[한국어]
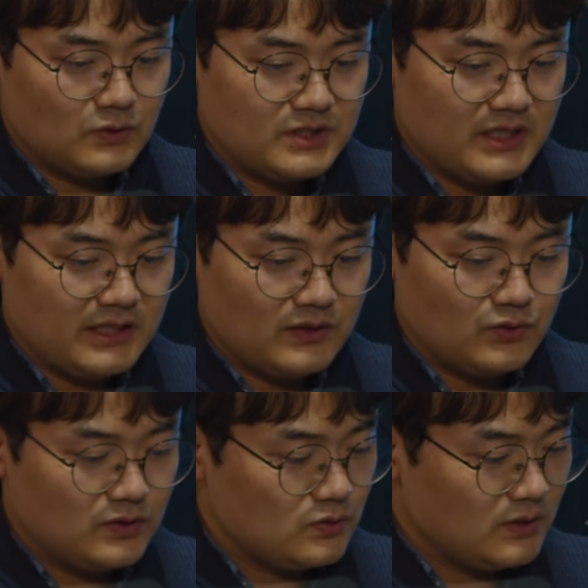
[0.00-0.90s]
소식이 하나
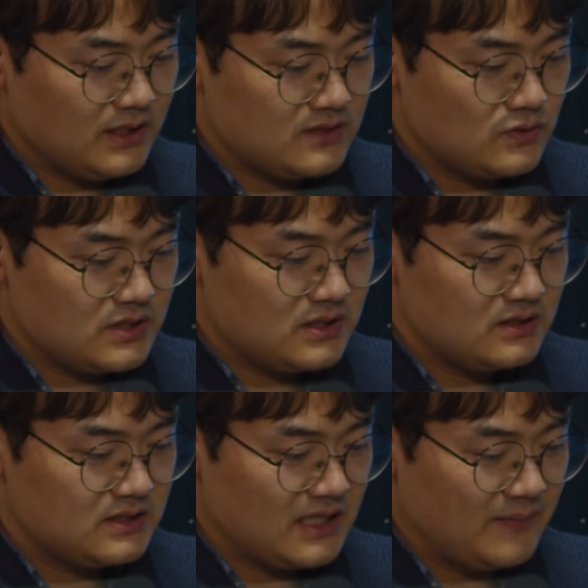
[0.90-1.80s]
있고 또 하나
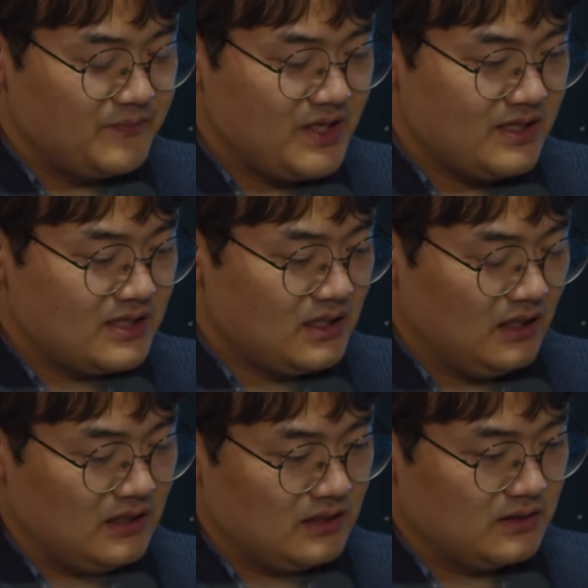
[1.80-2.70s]
소식은 이제 MBN
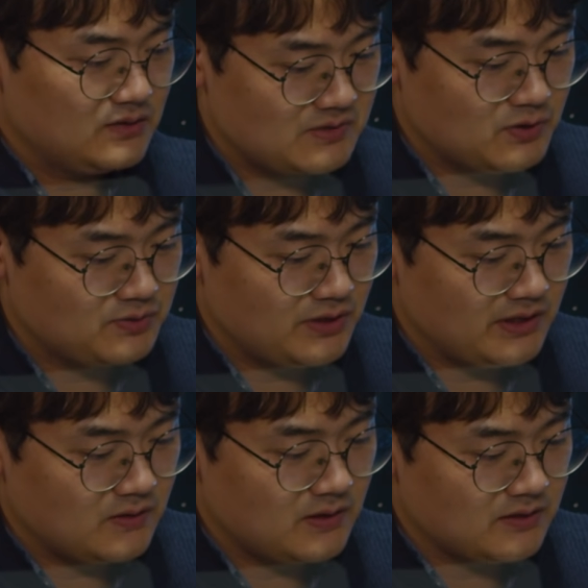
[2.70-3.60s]
얘기를 말씀을 좀
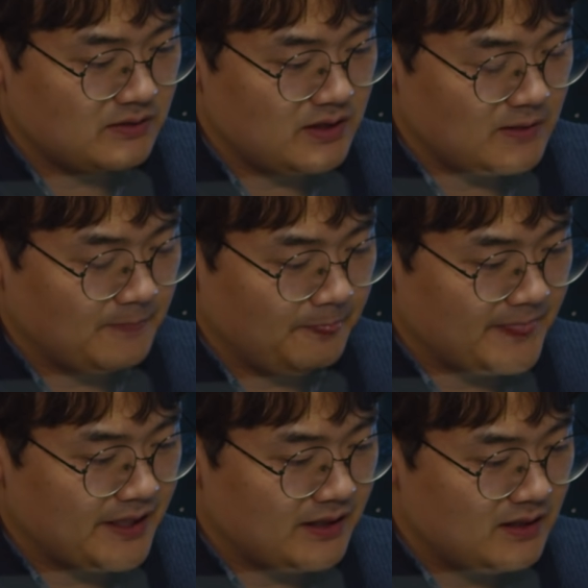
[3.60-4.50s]
드려야 될 것 같은데 네.
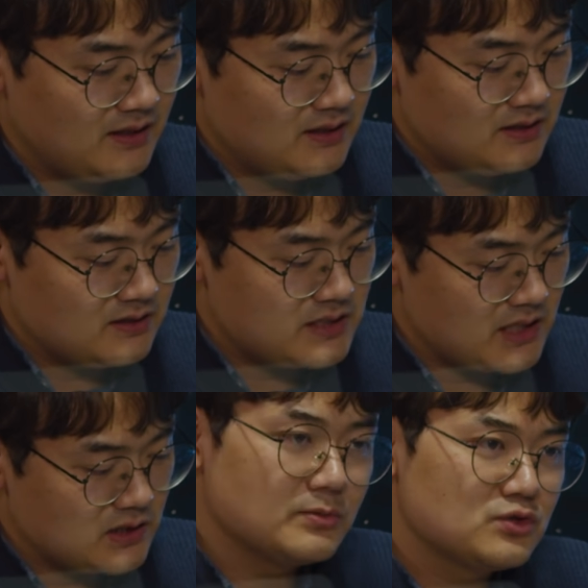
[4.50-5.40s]
네. 예,
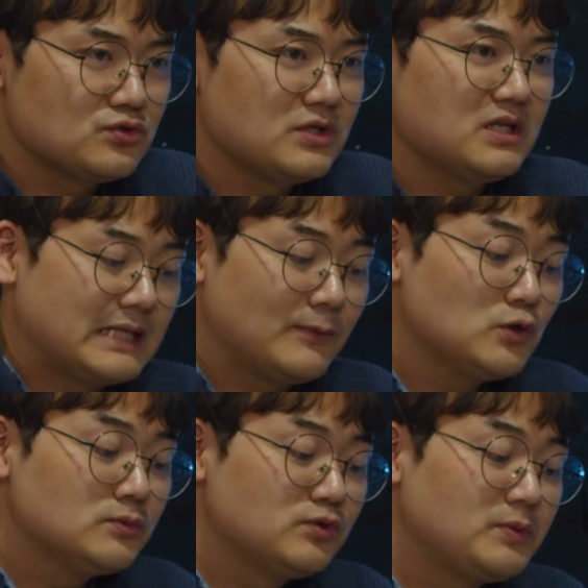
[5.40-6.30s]
제가 저번 주에
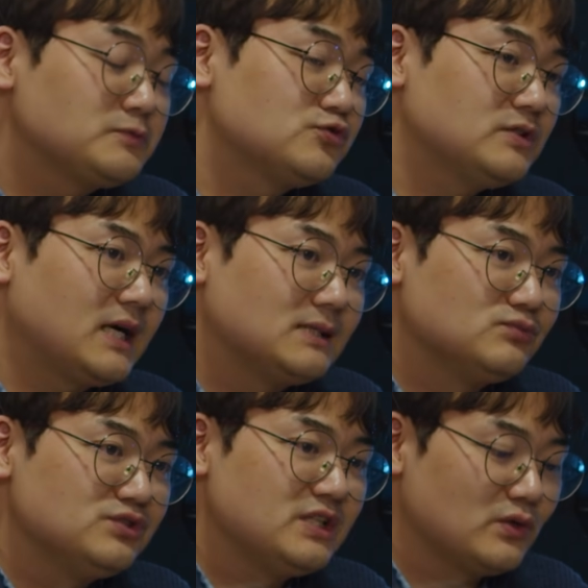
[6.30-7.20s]
자본금 불법
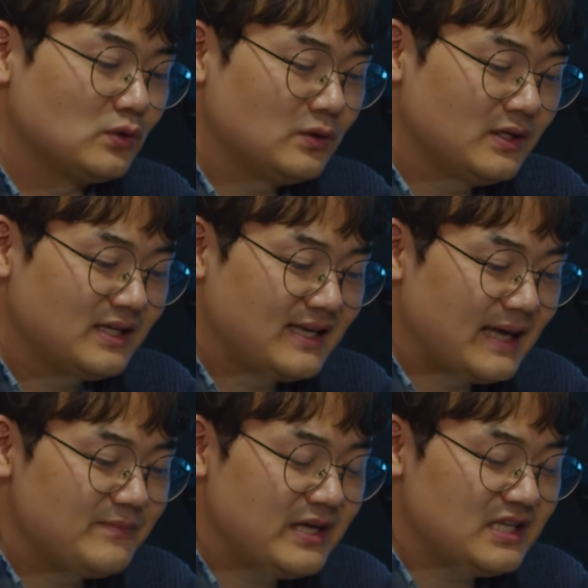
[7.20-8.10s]
충당 문제로
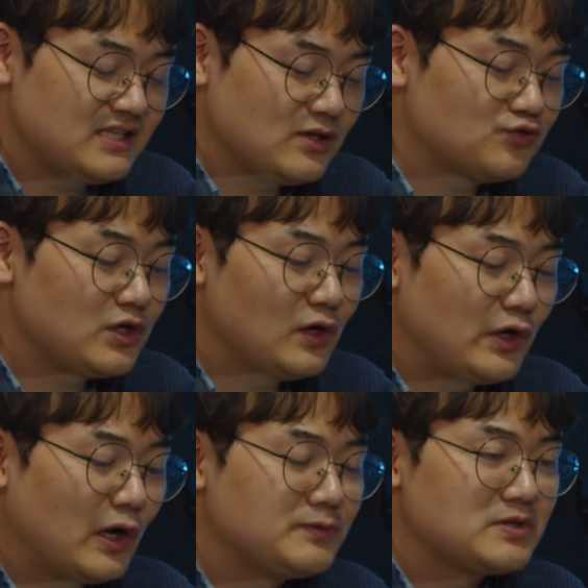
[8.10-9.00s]
MBN이 이제
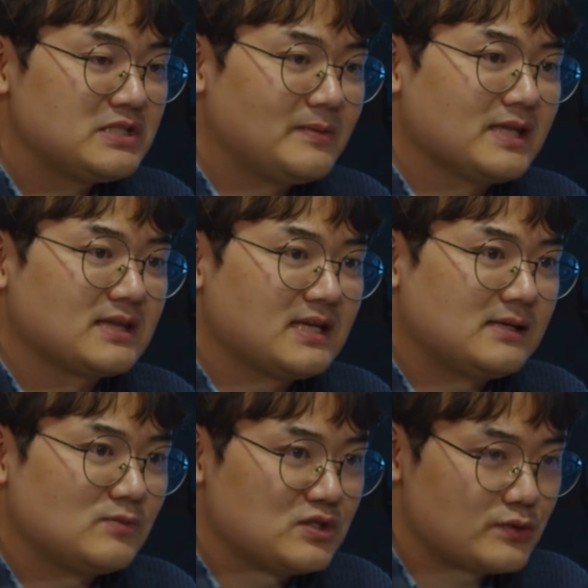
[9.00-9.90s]
6개월 영업 정지를
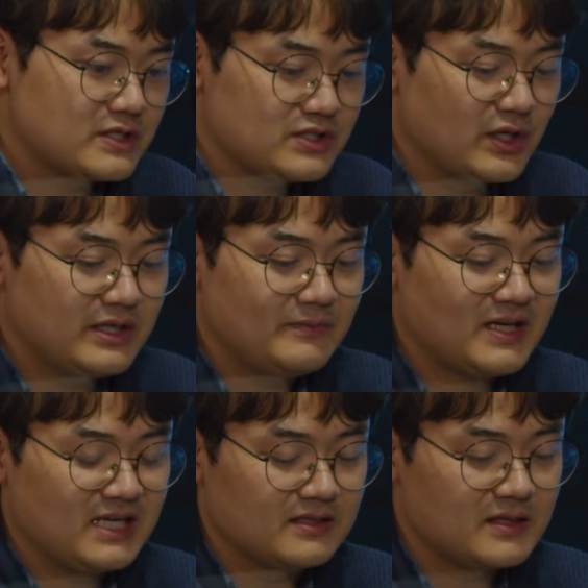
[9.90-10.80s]
받았다 뭐이 그렇죠. 소식을 전해드린
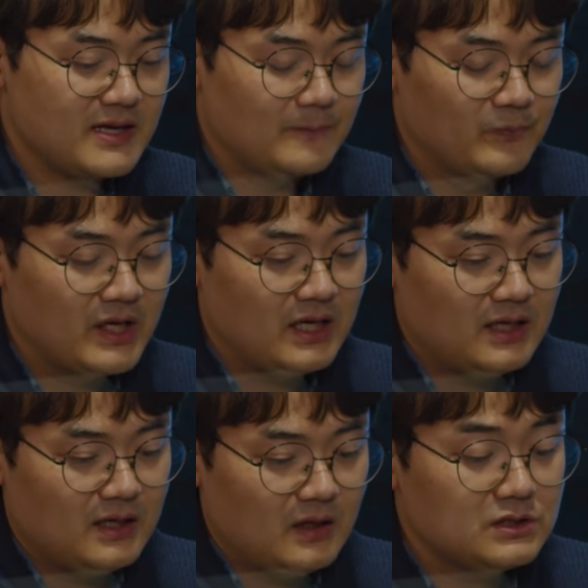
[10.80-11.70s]
바가 있는데 음.
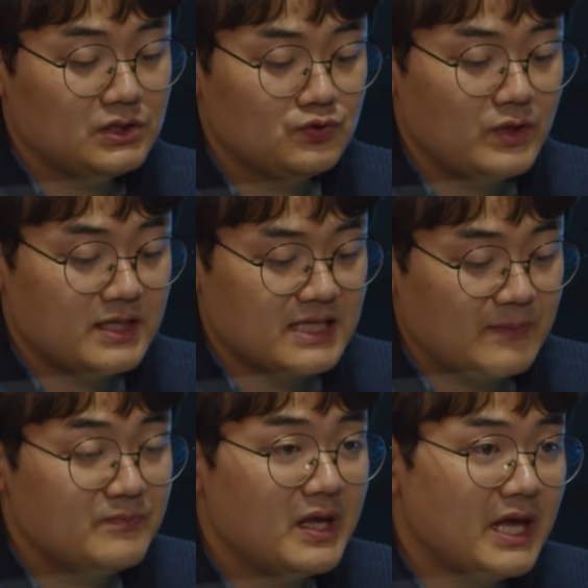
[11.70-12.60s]
그 이후에
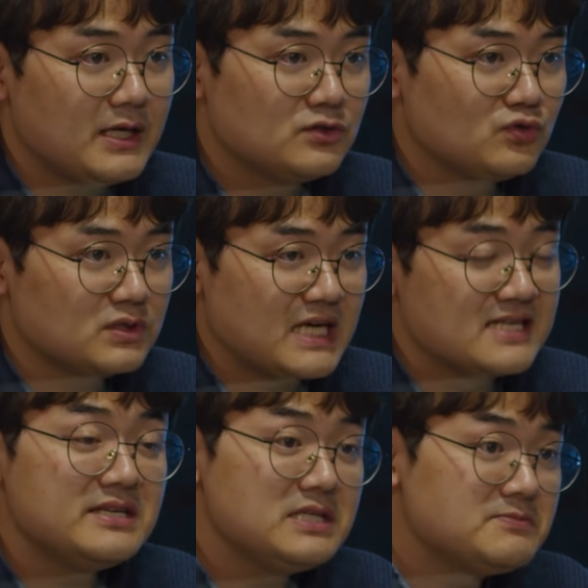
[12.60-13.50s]
이제 MBN을 두고
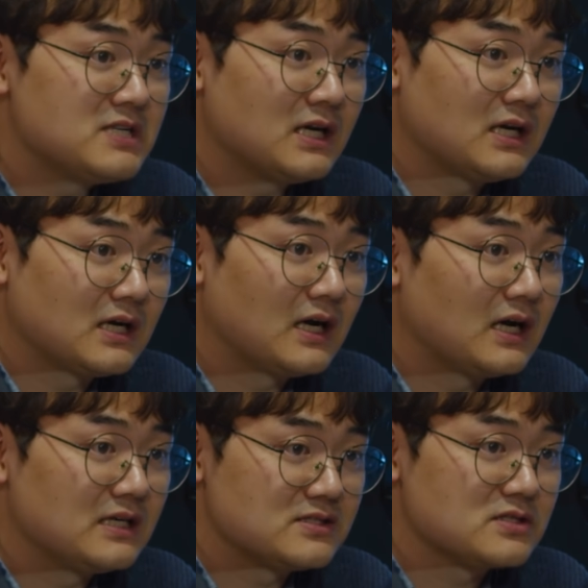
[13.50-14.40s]
재승인
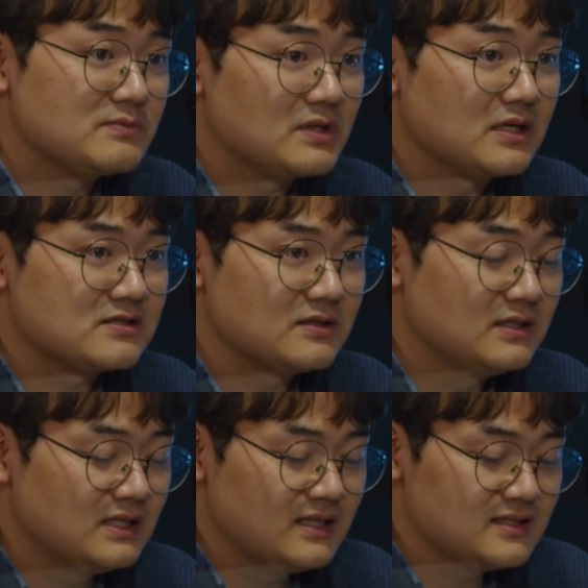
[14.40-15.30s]
심사가 있었습니다. 있었죠. 그래서
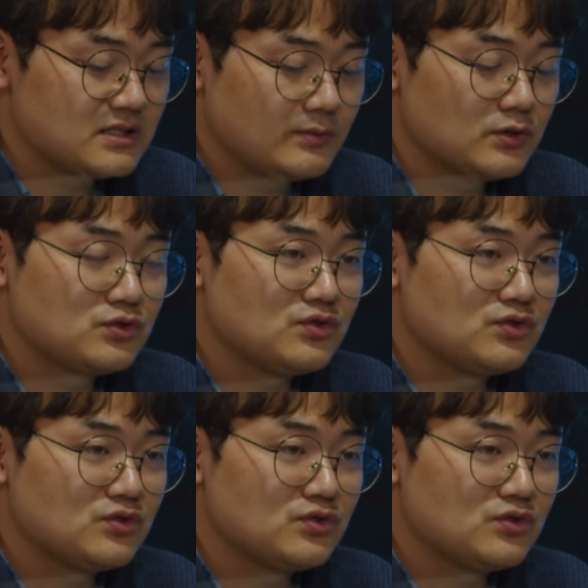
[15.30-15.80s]
음. 제가 저번